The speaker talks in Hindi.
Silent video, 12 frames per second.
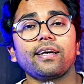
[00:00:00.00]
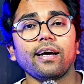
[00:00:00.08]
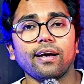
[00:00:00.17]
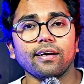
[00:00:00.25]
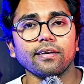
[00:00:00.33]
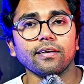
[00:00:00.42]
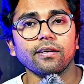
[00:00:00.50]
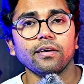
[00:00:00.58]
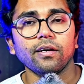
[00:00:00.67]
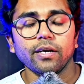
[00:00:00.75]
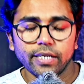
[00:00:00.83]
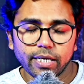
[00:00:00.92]
क्या है
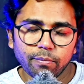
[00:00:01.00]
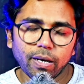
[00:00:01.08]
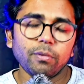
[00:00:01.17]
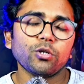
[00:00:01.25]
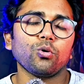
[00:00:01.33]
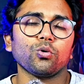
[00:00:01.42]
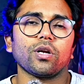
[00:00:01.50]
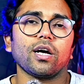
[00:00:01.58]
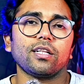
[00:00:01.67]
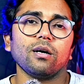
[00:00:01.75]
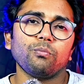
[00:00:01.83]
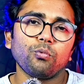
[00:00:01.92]
ये मैं भी सोच रहा
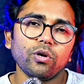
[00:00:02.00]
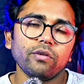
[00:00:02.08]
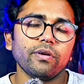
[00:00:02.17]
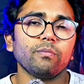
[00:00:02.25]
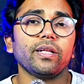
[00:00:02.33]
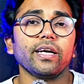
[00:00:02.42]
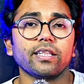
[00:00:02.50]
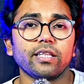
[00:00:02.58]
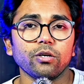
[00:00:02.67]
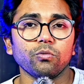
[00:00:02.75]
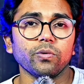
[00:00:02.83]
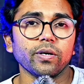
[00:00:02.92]
था पूरी फिल्म
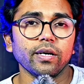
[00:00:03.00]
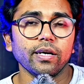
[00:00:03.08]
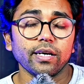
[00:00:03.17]
देखते हुए